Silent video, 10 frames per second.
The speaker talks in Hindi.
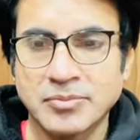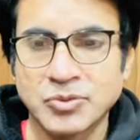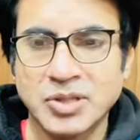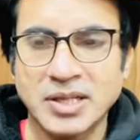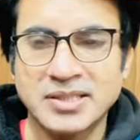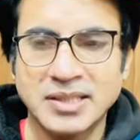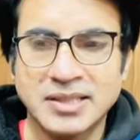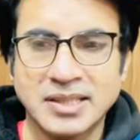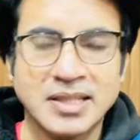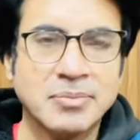मुसलसल
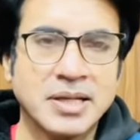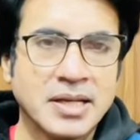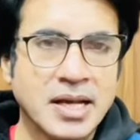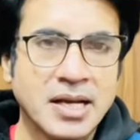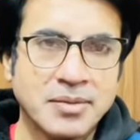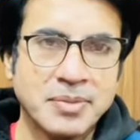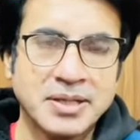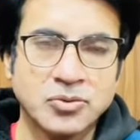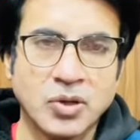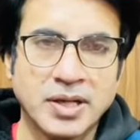तकरीबन एक
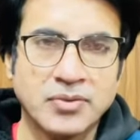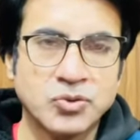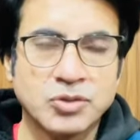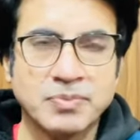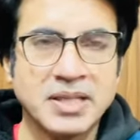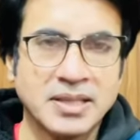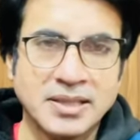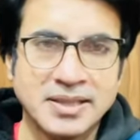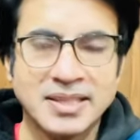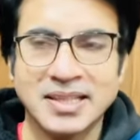मिनट जो है ना वो ज़मीन
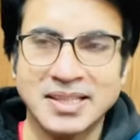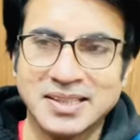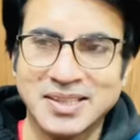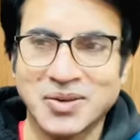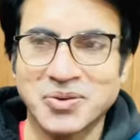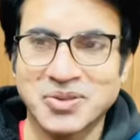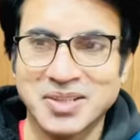हिलती रही थी और